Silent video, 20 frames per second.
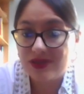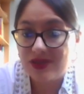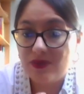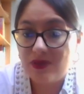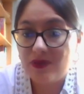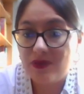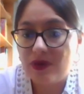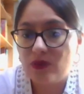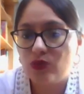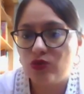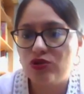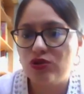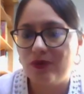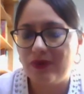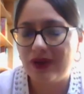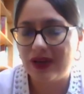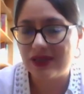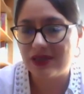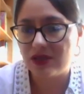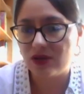se vive mucho
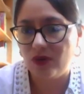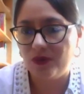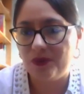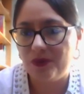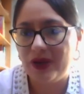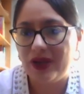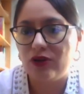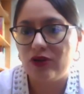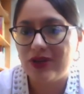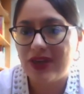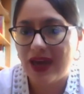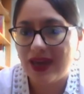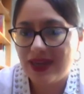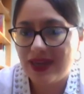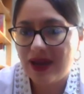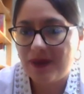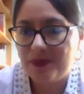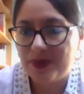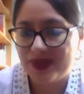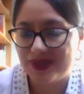más complejo y
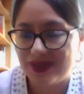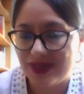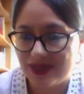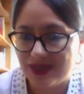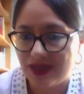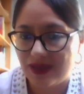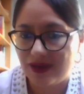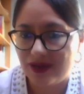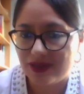ahí la presencia